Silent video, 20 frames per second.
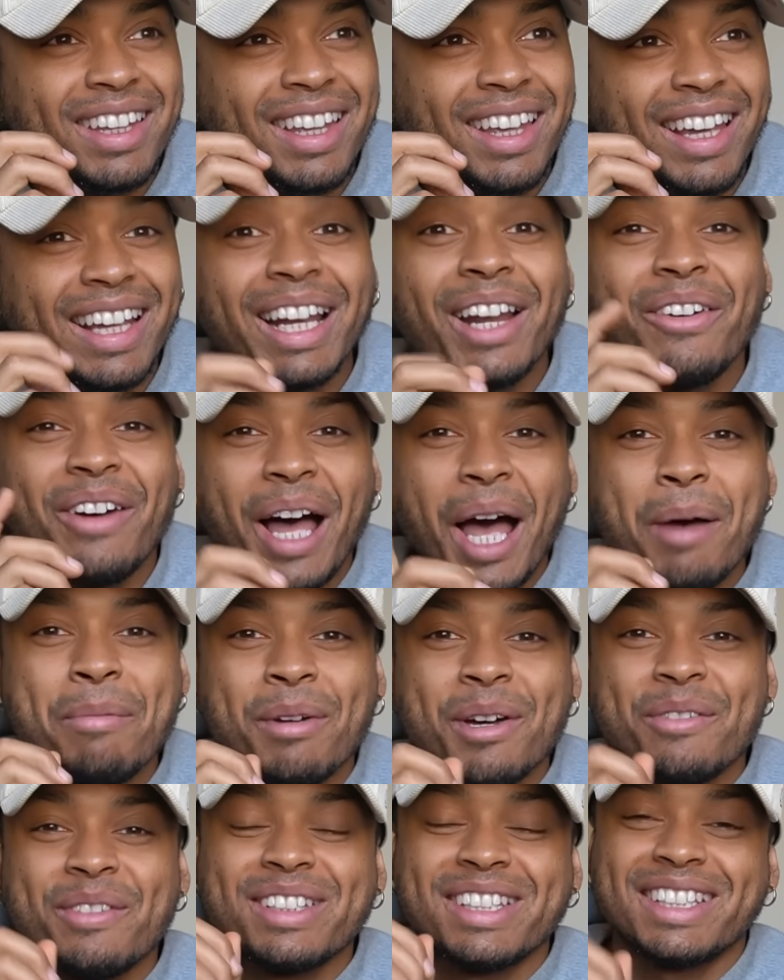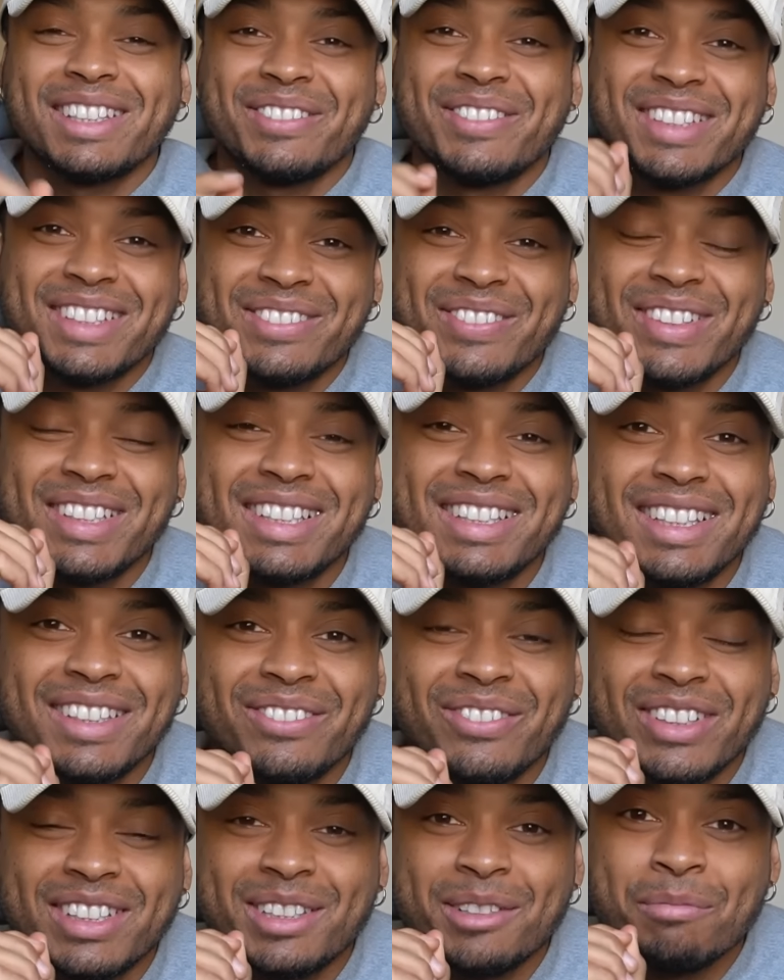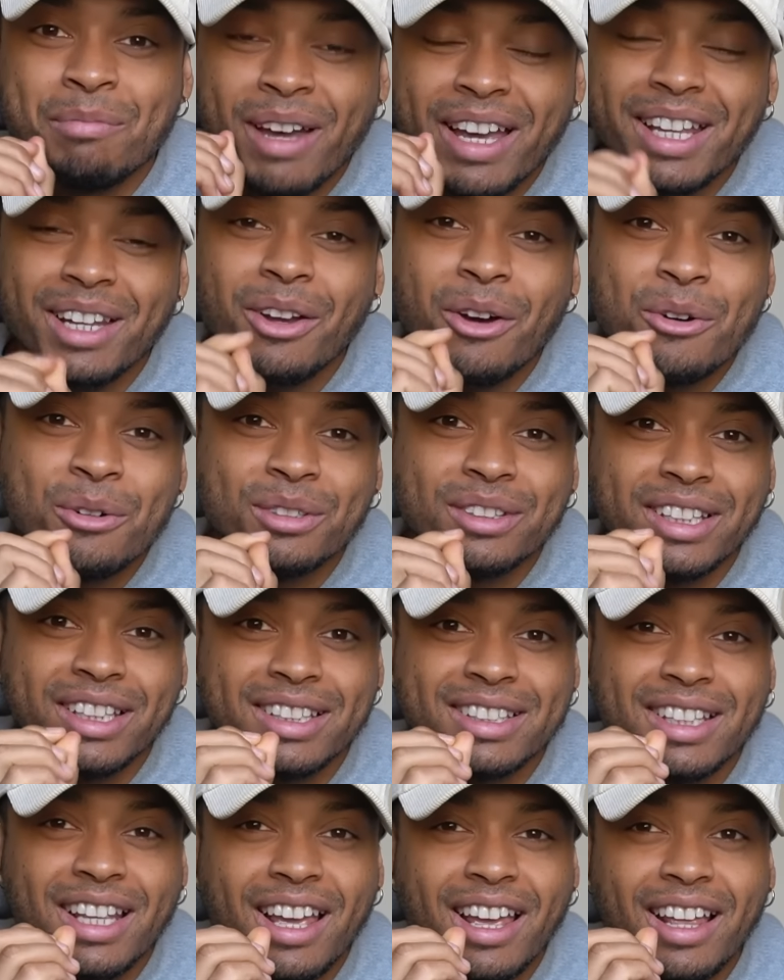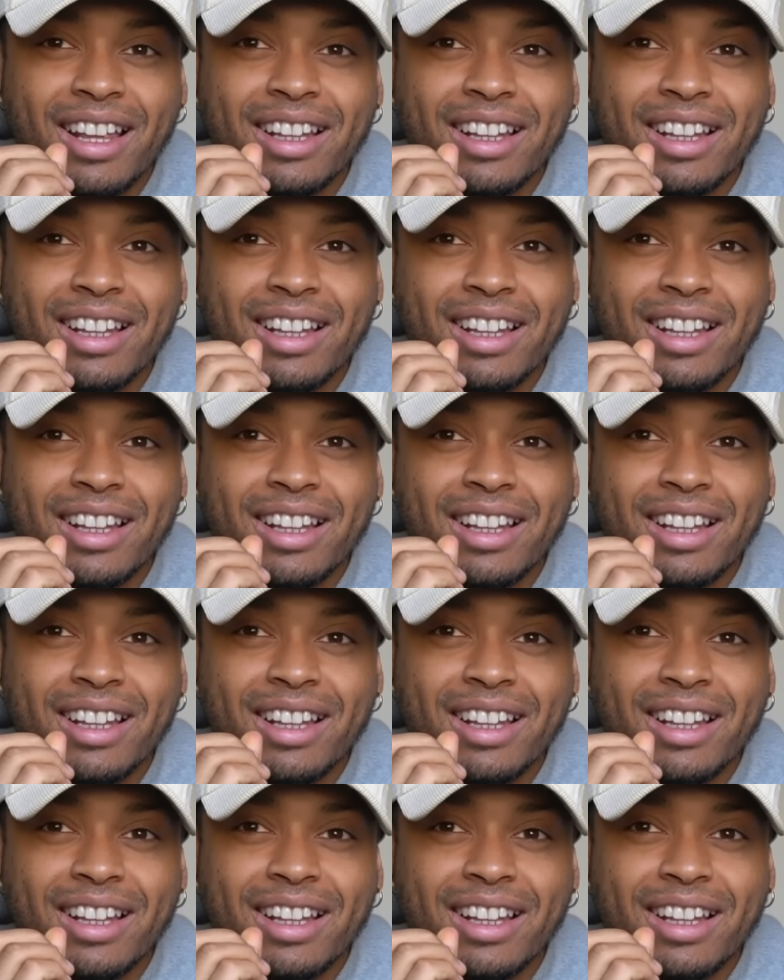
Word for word: genau, aber was, ich, was, was, was in meinen Augen das,